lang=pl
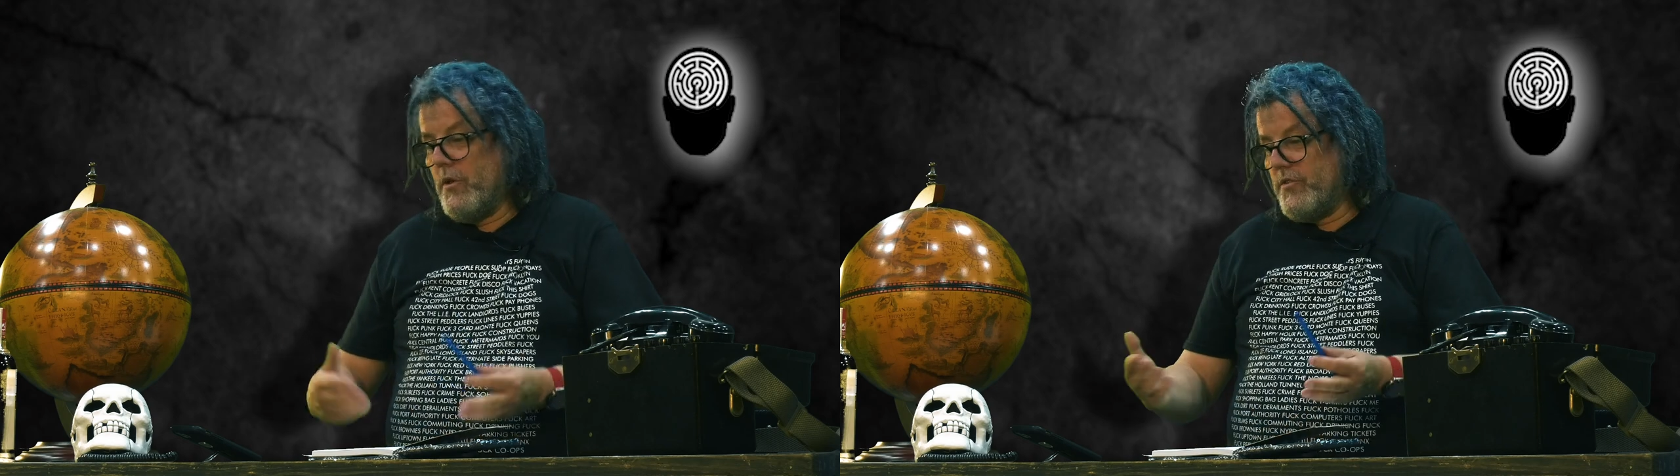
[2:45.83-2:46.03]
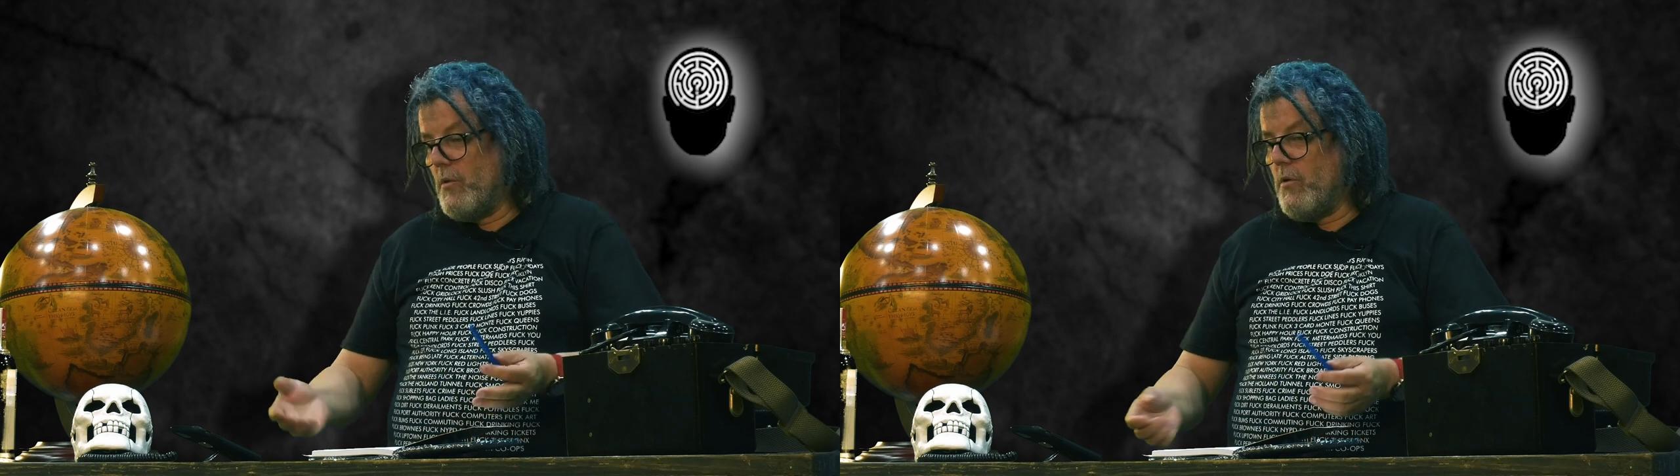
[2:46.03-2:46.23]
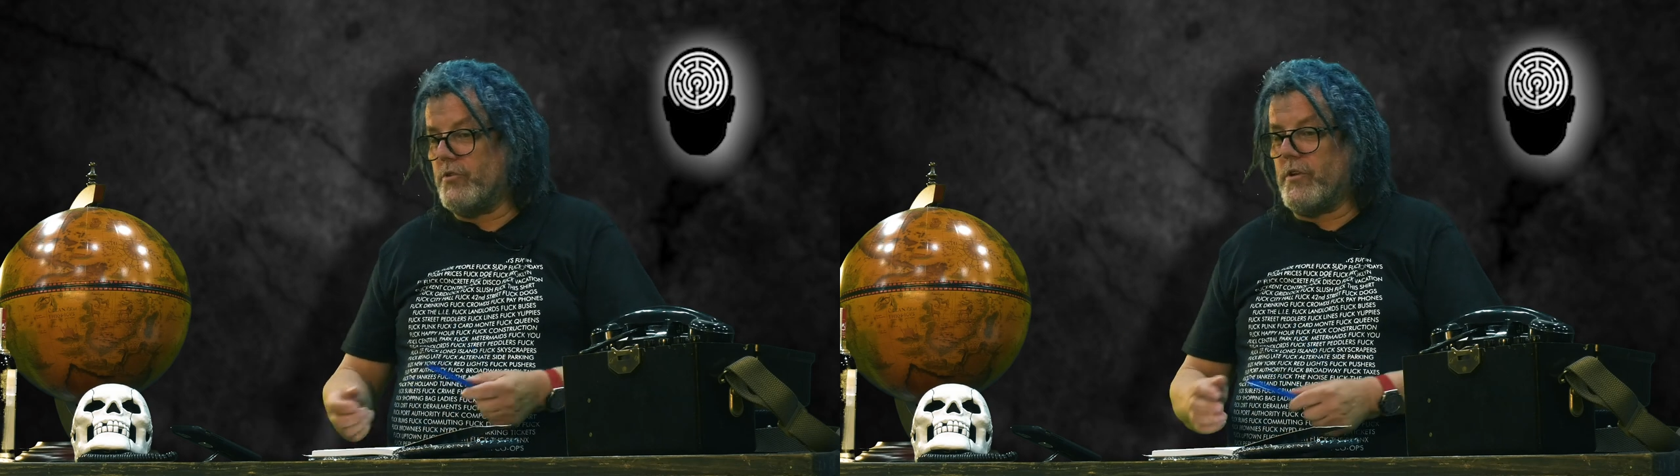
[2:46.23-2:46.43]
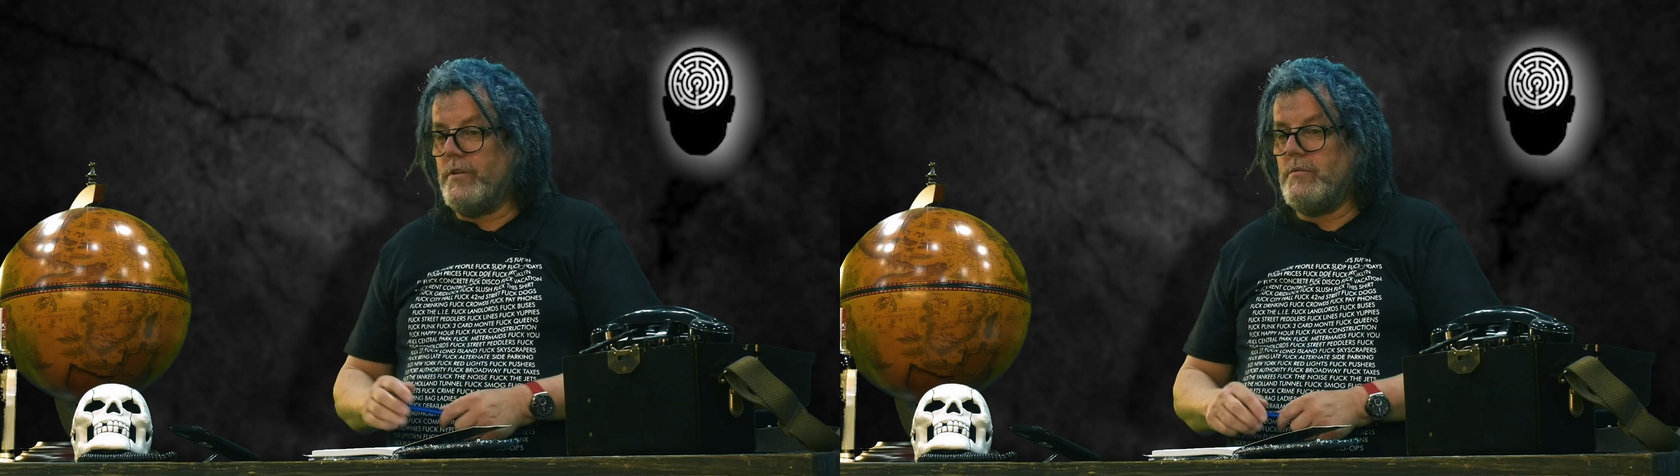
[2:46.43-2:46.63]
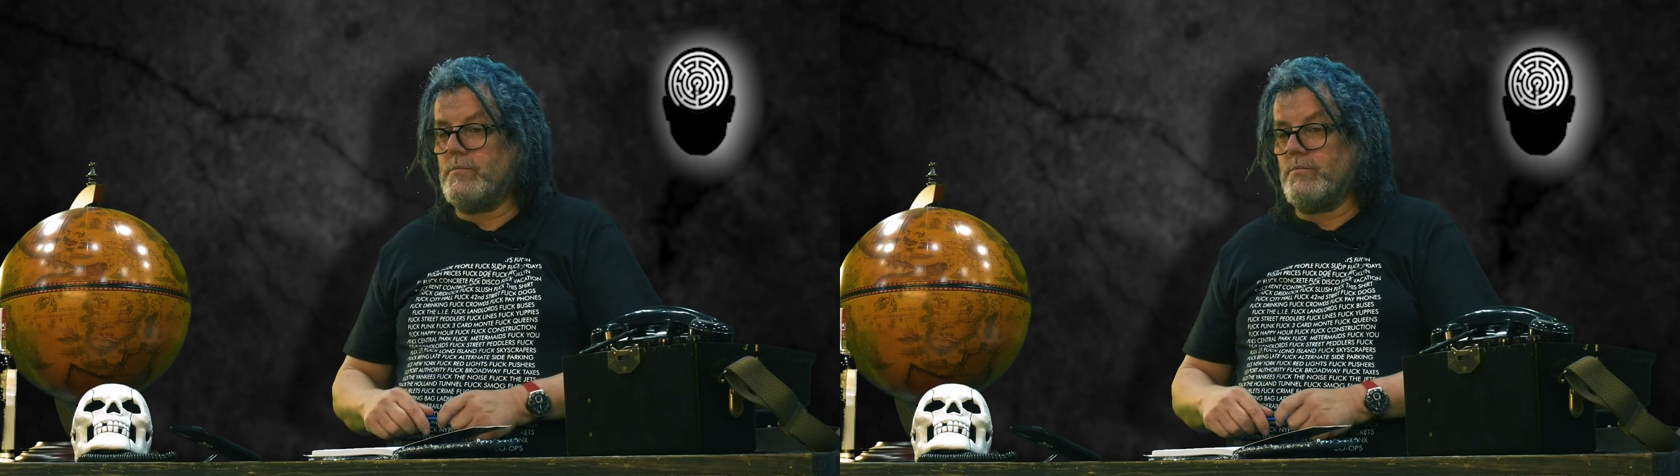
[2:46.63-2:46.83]

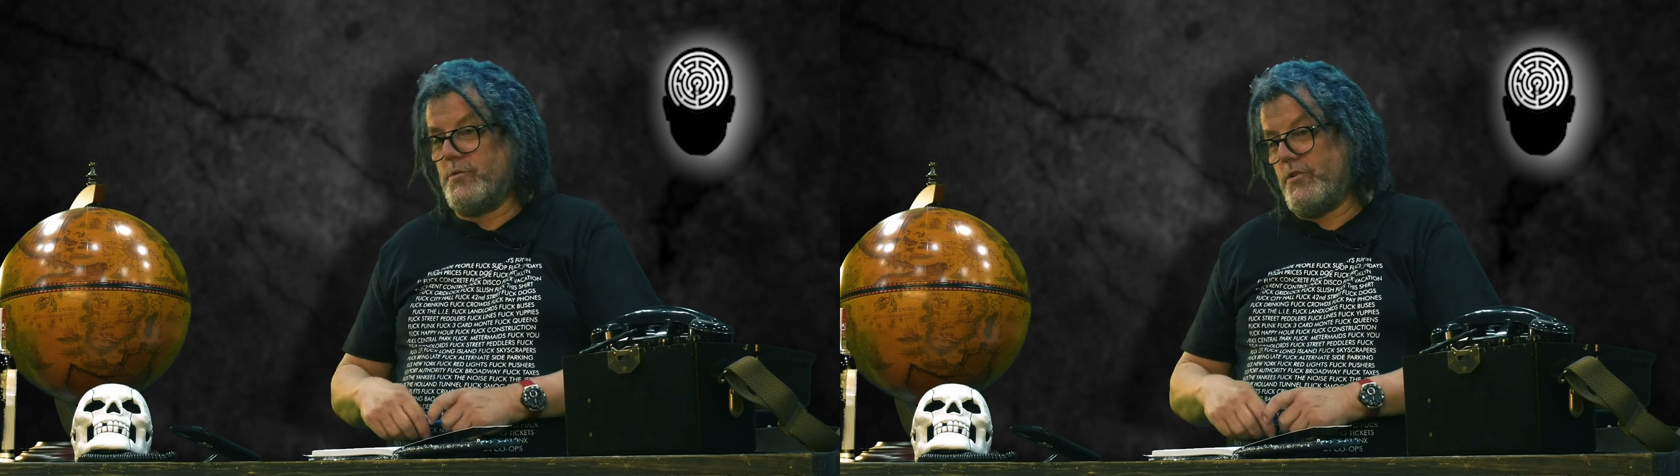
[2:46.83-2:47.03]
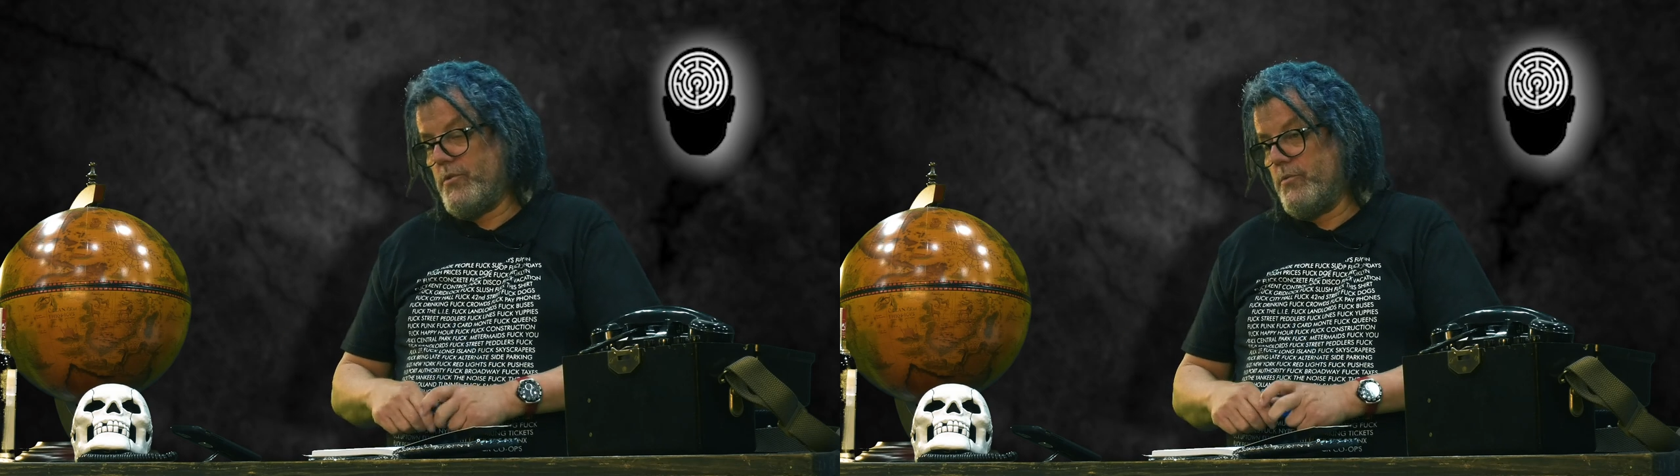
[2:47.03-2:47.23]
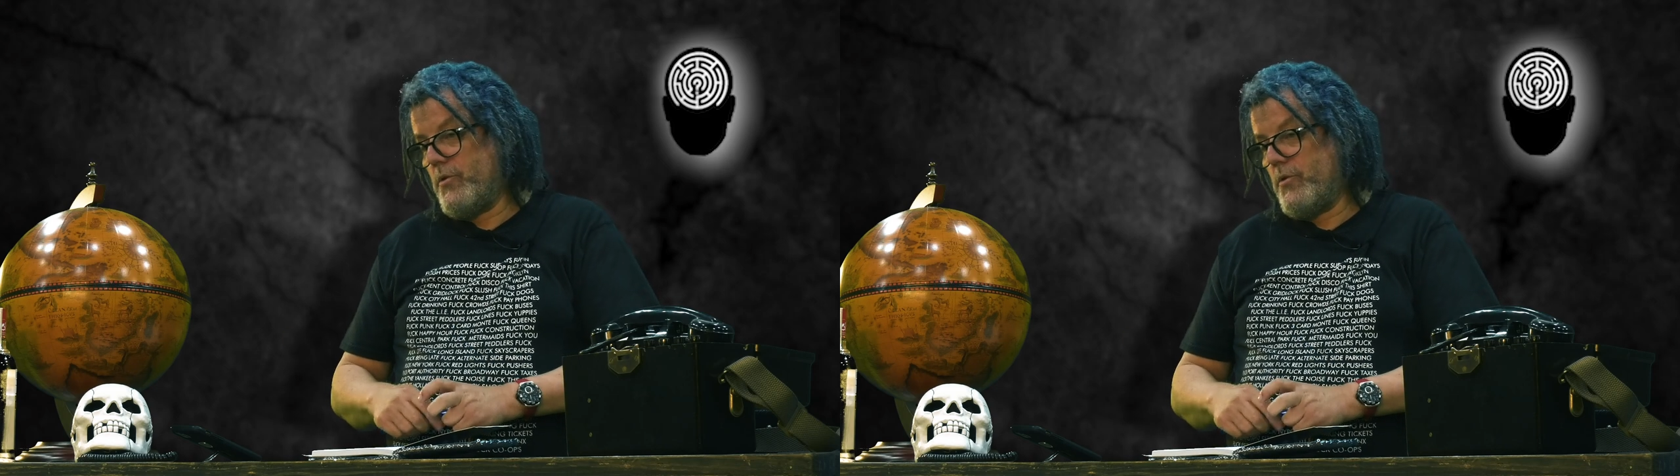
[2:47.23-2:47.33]
założeń zresztą